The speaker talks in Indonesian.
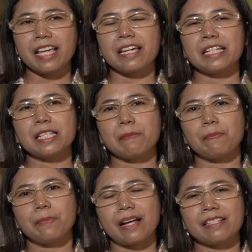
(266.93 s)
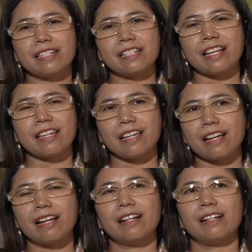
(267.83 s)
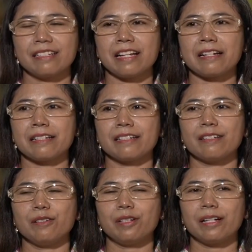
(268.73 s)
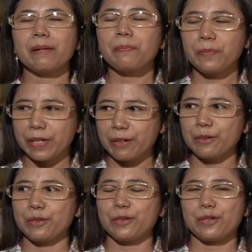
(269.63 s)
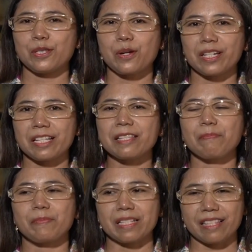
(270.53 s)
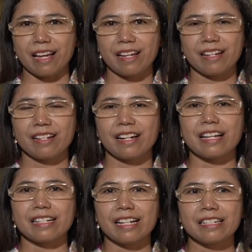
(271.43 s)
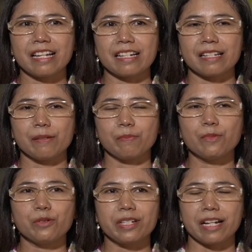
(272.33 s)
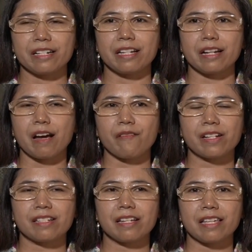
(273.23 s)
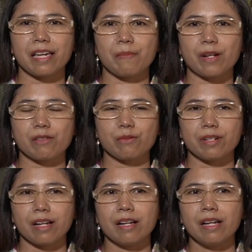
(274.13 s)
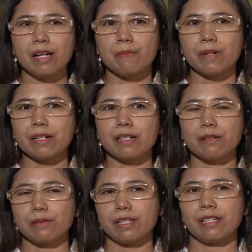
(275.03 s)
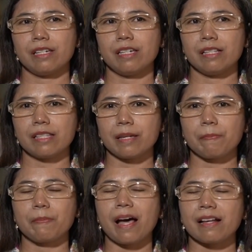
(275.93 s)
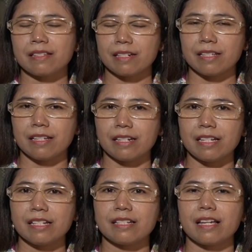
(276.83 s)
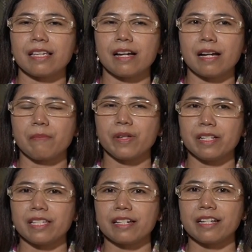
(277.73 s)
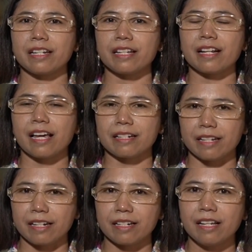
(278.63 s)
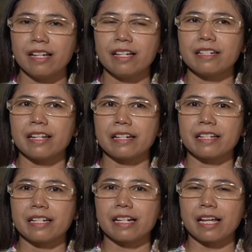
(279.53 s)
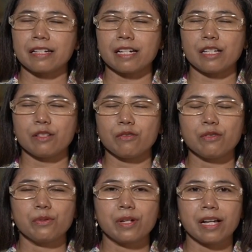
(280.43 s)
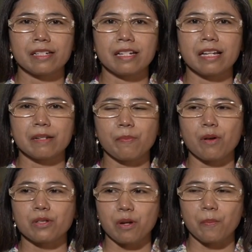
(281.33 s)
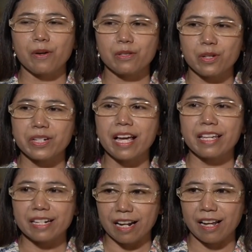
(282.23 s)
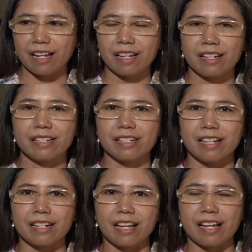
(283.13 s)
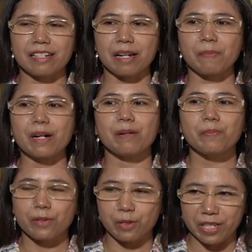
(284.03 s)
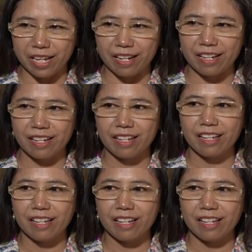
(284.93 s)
ya intip asli saya dan lebih untuk stok intip mentah karena dari muda dari awal saya emang sudah menggeluti intip asli ini saya ngambilnya dari Klaten dan dari Klaten itu juga dari pelosok-pelosok daerah di sana ada pengepulnya